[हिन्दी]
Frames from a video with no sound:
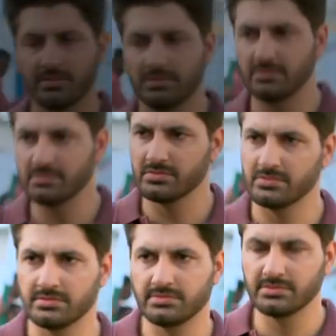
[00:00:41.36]
अब्दुल्ला
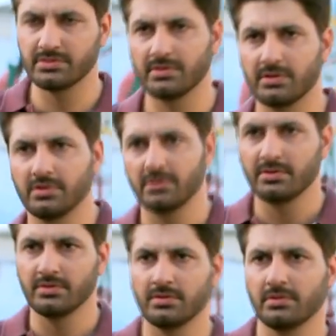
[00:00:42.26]
कातवानी और असद
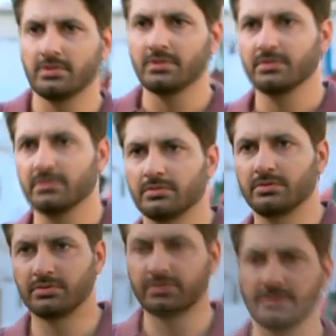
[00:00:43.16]
कुरैशी क्या
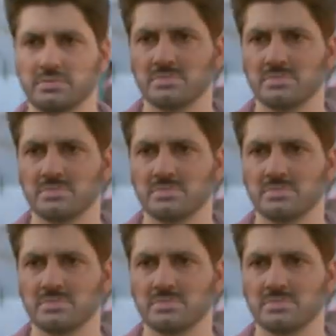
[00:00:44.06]
सोहा की